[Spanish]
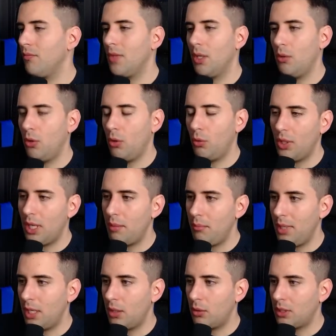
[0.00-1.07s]
Lo voy a
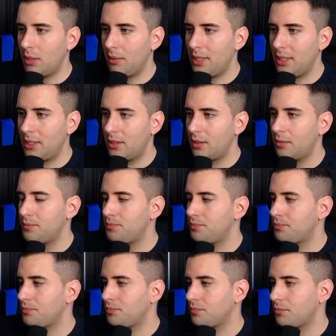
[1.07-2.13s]
enviar otra vez.
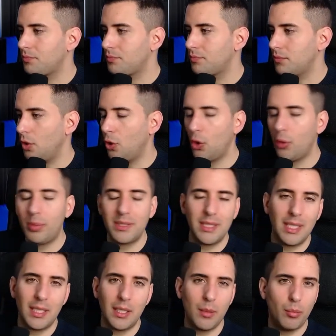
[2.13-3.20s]
No pasa
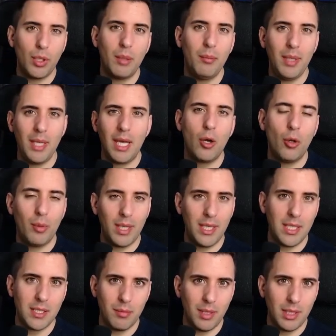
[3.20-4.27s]
nada por enviarlo
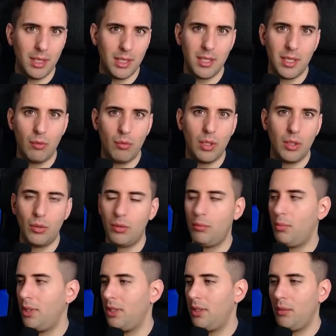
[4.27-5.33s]
varias veces, ¿de acuerdo?
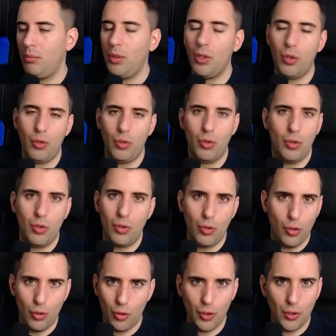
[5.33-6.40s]
En principio no,
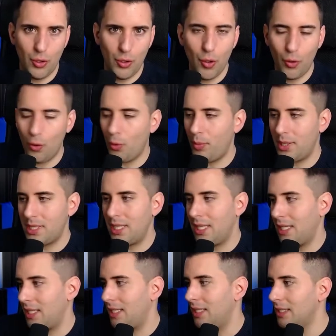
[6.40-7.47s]
no, no pasa
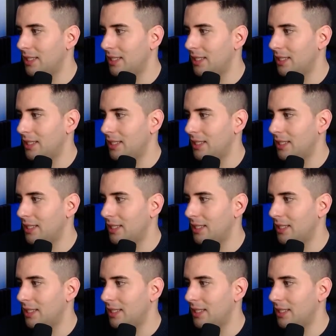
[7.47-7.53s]
nada.